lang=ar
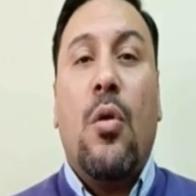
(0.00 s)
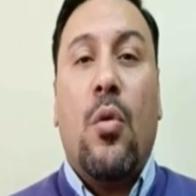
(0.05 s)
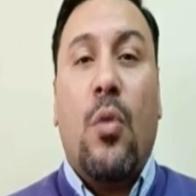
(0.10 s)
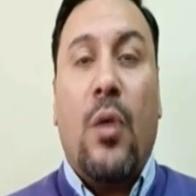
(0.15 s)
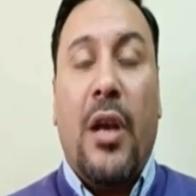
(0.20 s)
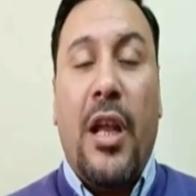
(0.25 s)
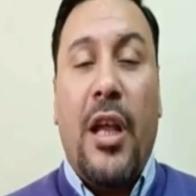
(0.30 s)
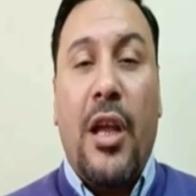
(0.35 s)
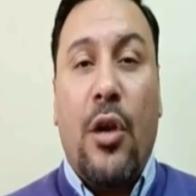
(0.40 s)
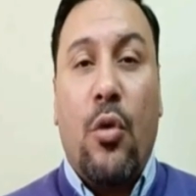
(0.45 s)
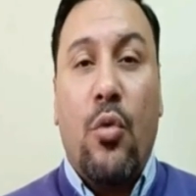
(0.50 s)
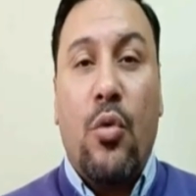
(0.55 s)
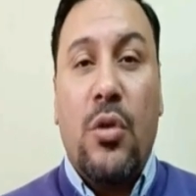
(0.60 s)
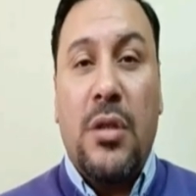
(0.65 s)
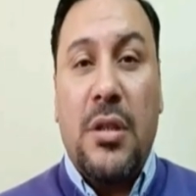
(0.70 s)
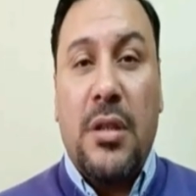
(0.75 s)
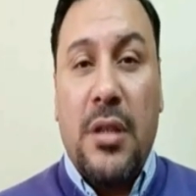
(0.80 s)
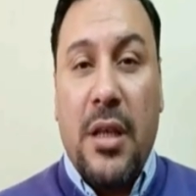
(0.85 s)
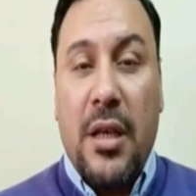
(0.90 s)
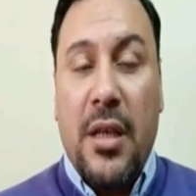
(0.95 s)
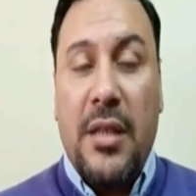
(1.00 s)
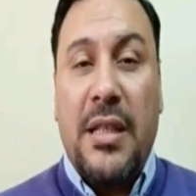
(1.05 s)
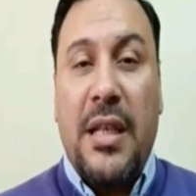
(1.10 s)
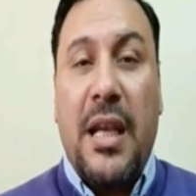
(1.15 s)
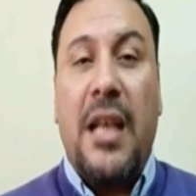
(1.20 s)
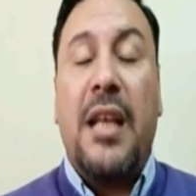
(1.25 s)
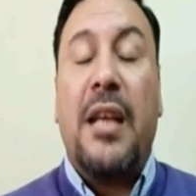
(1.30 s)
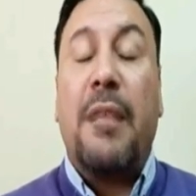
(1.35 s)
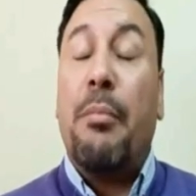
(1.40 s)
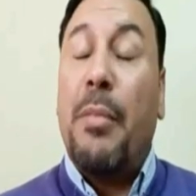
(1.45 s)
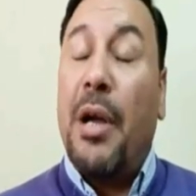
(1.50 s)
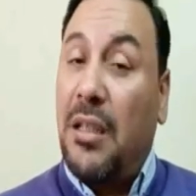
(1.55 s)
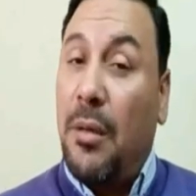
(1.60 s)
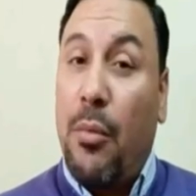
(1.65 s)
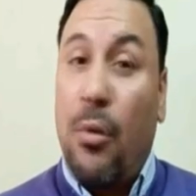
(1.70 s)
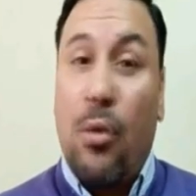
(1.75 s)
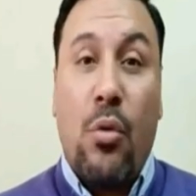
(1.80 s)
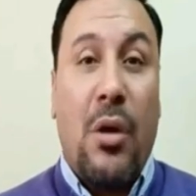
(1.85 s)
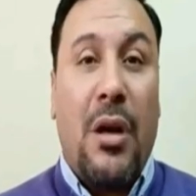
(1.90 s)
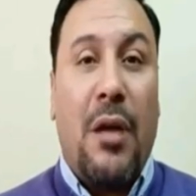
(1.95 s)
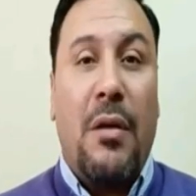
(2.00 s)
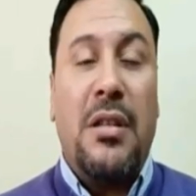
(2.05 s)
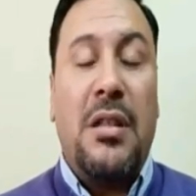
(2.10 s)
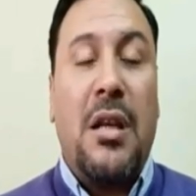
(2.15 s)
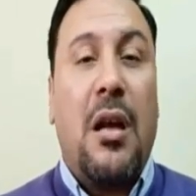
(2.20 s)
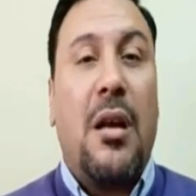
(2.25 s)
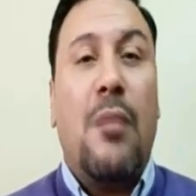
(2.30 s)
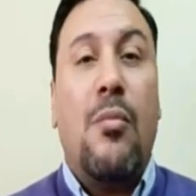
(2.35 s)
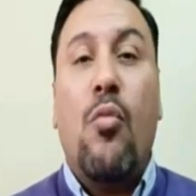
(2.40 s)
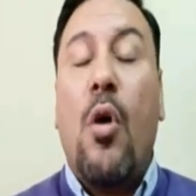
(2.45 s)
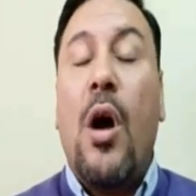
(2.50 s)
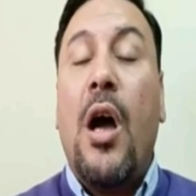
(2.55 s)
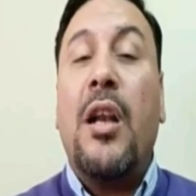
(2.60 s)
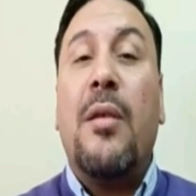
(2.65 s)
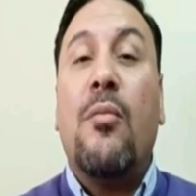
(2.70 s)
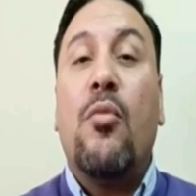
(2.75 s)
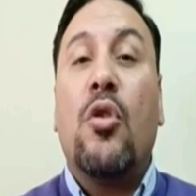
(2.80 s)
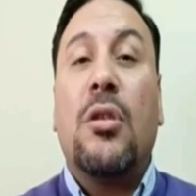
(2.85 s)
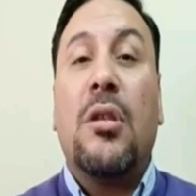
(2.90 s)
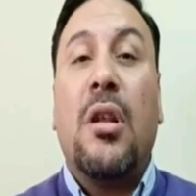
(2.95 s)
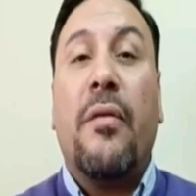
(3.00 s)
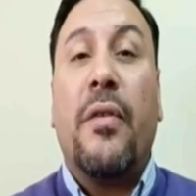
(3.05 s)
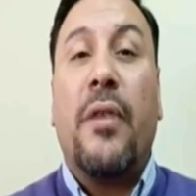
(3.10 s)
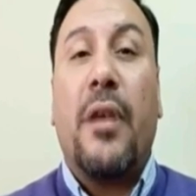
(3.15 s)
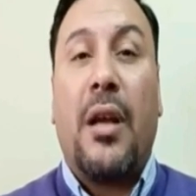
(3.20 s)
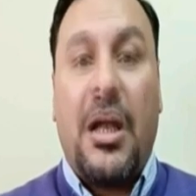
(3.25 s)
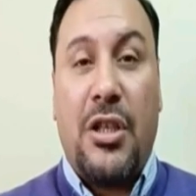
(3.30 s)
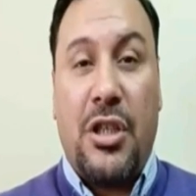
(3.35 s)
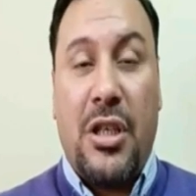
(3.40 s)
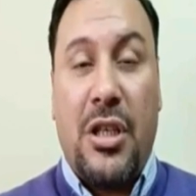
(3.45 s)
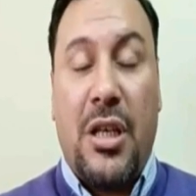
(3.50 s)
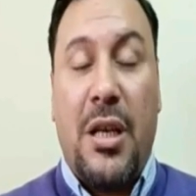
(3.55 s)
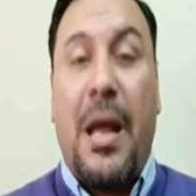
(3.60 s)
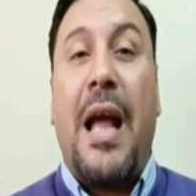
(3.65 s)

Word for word: ولا يجوز ذلك باعتباره جواز حرام وانا متفق عشان